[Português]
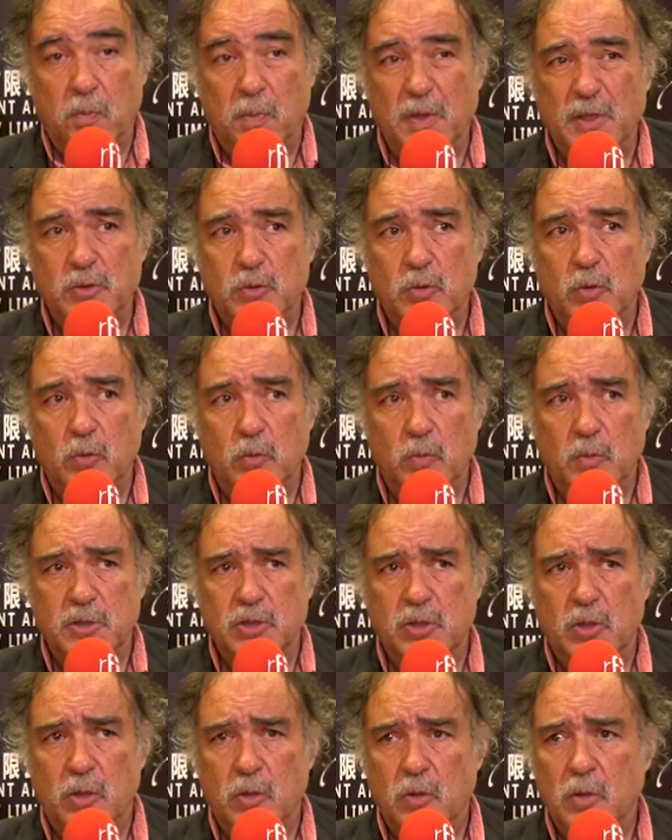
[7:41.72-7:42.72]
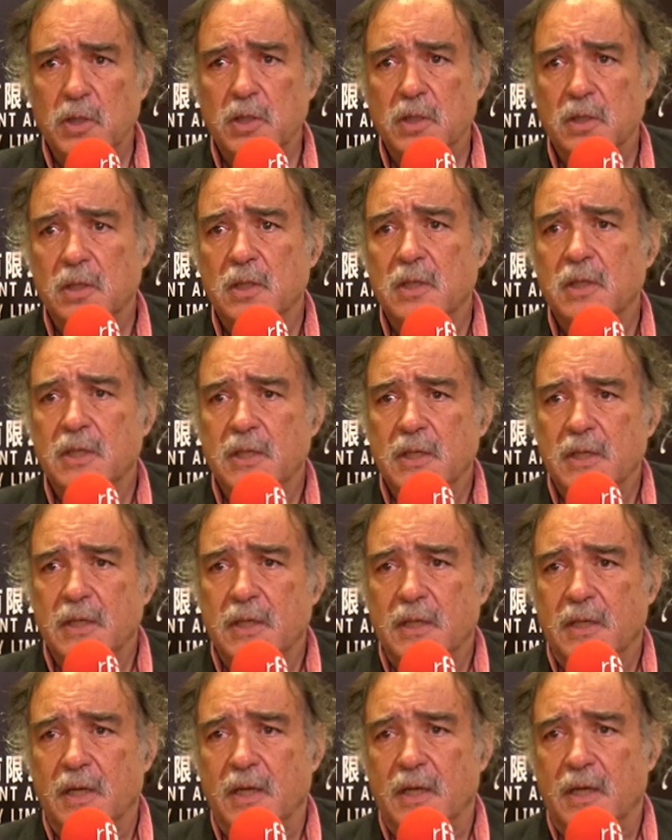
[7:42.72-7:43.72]
penso eu, numa só noite,
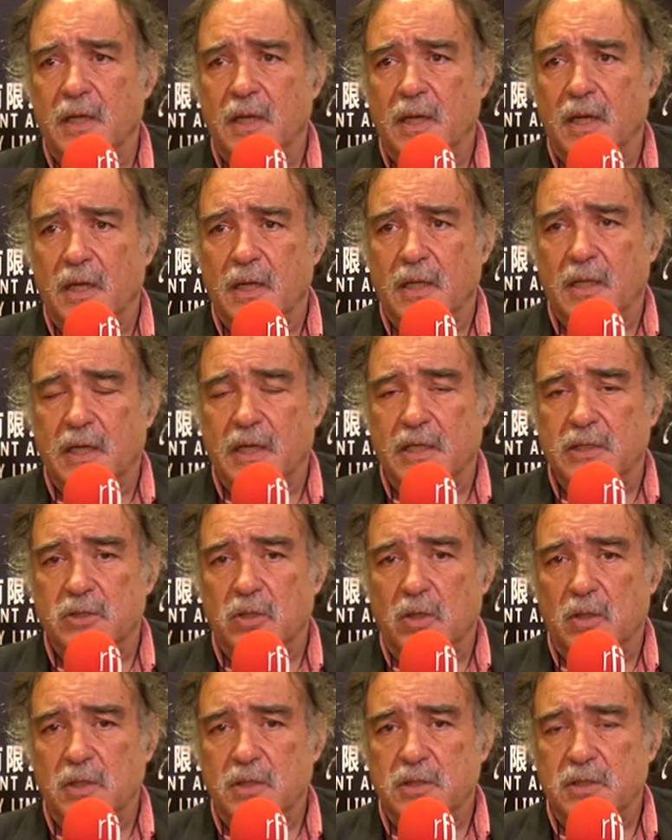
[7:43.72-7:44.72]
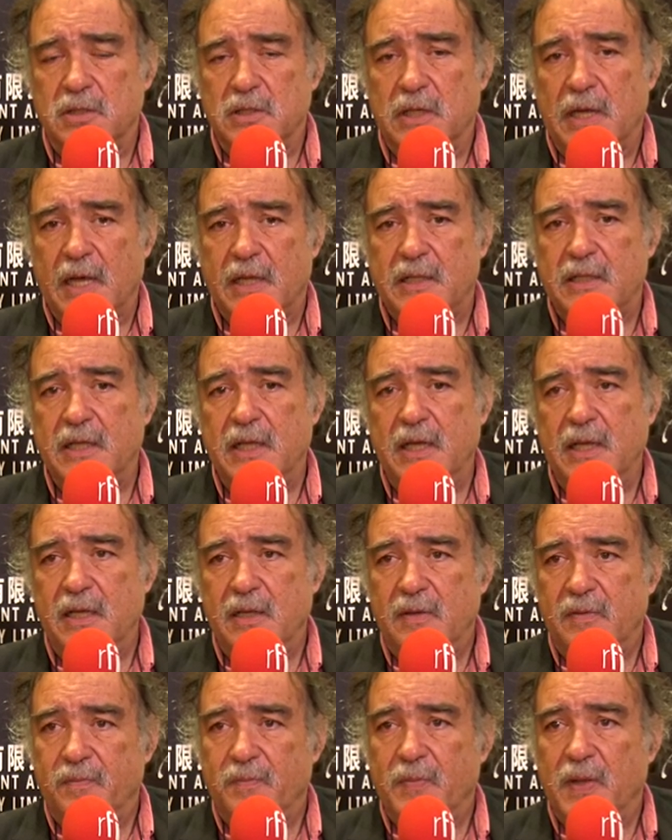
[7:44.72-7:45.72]
uh, eh, 3 horas, na RT,
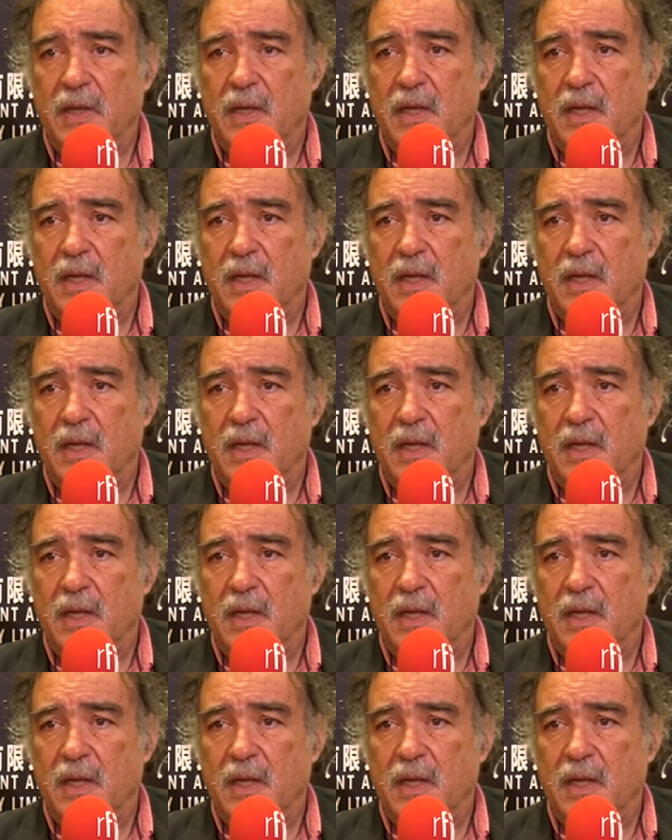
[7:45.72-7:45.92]
uh,